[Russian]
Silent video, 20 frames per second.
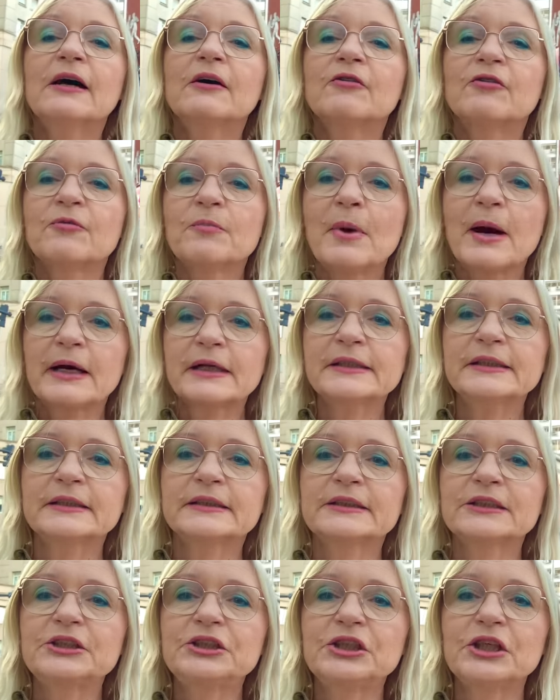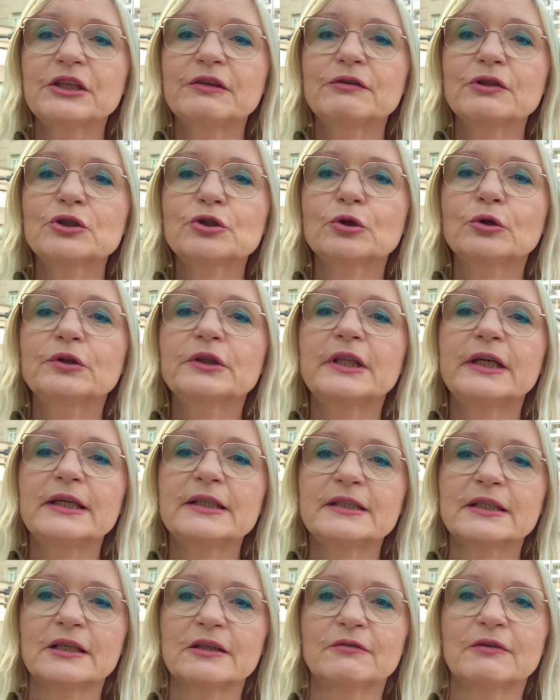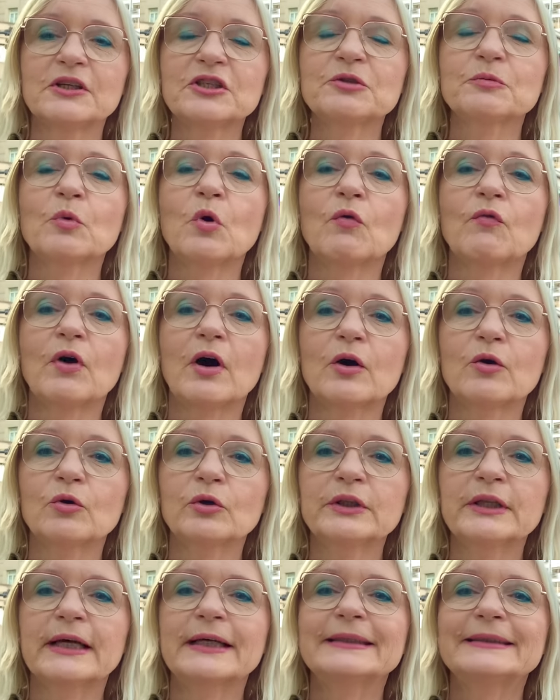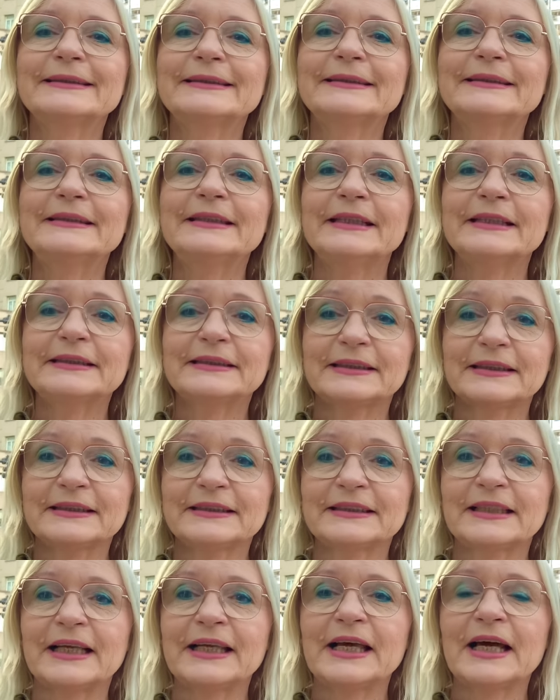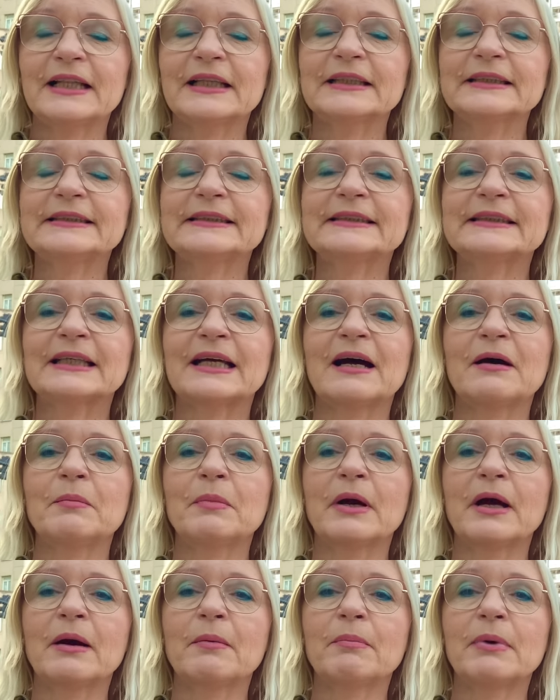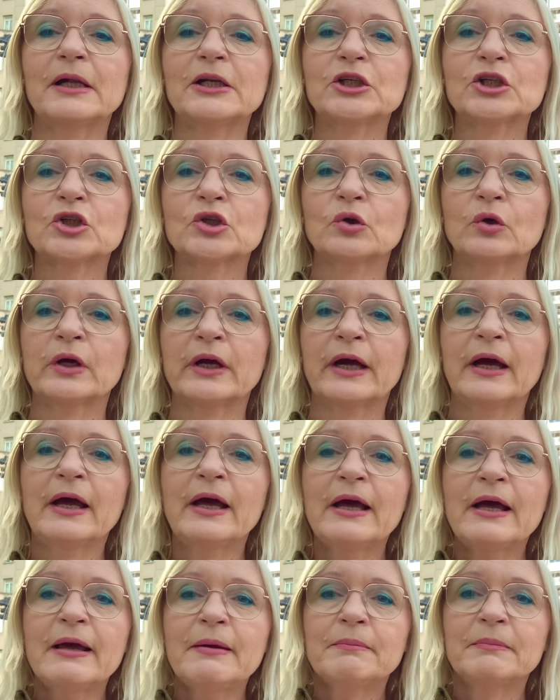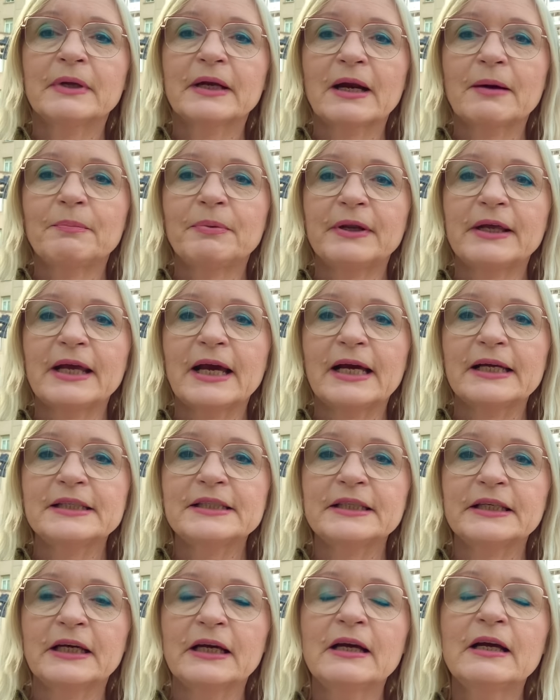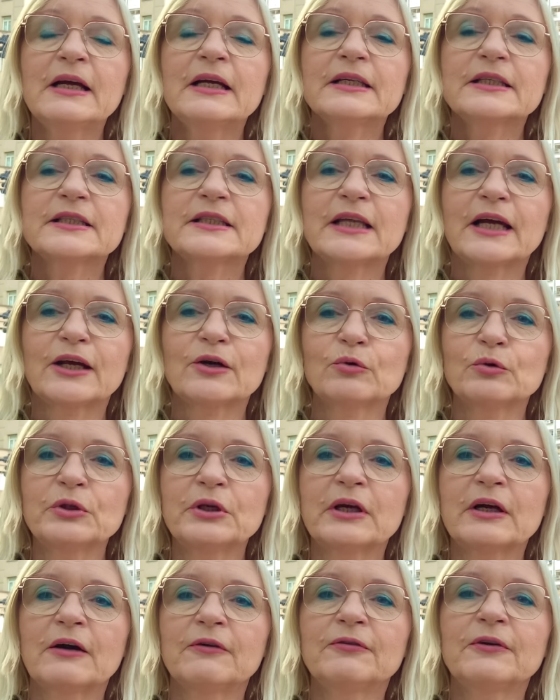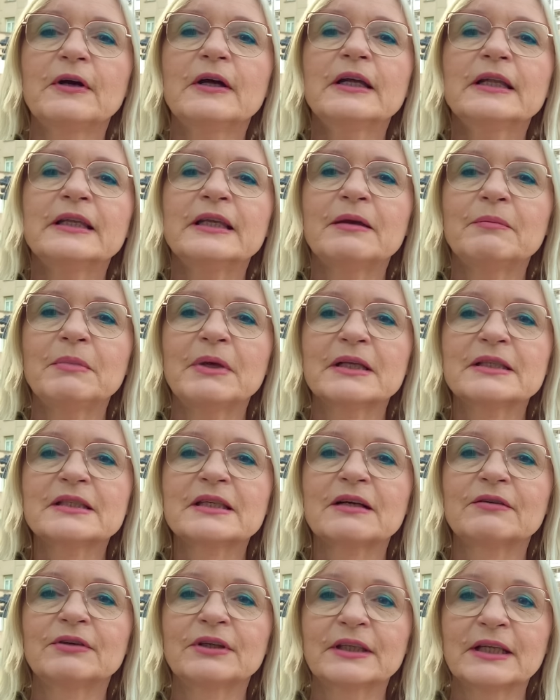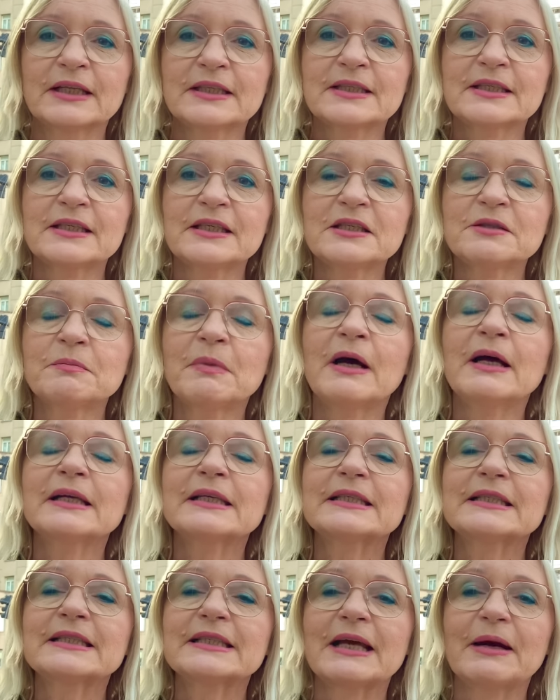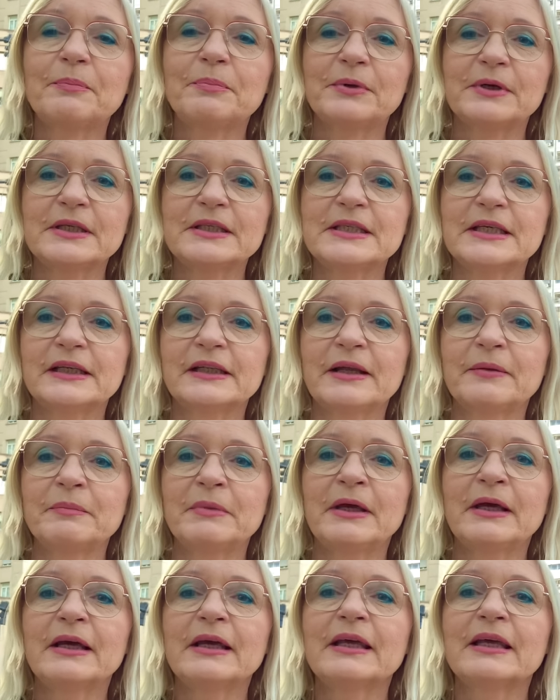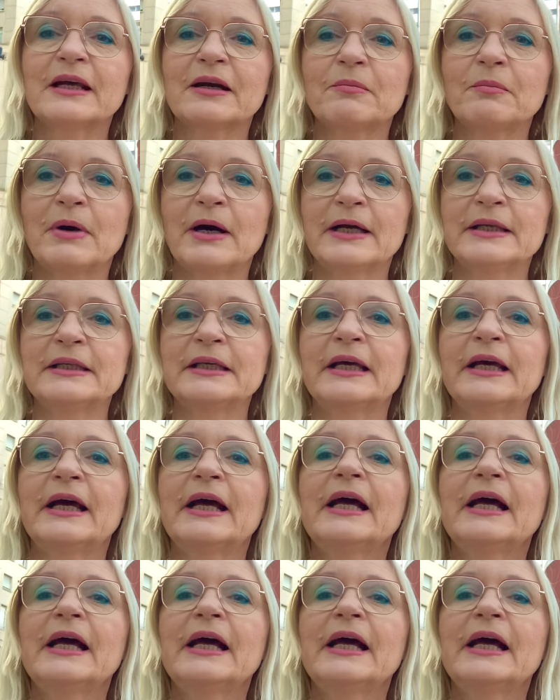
В марте 1938 года здесь состоялось самое большое мероприятие сторонников немецкого нацизма за пределами Германии.